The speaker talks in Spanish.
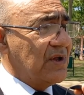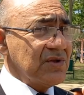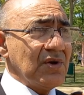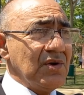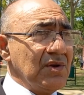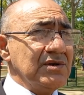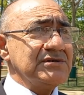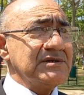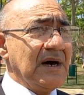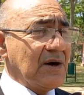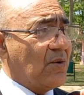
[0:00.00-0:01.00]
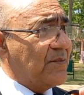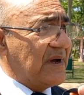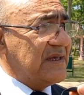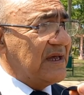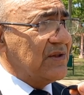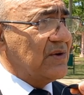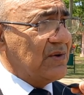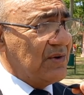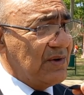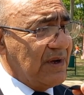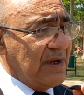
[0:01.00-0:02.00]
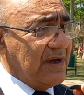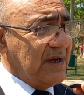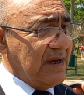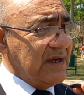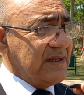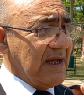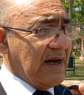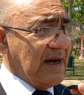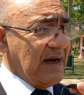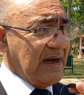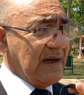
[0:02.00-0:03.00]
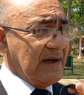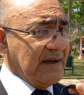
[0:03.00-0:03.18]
todos acompañando esta,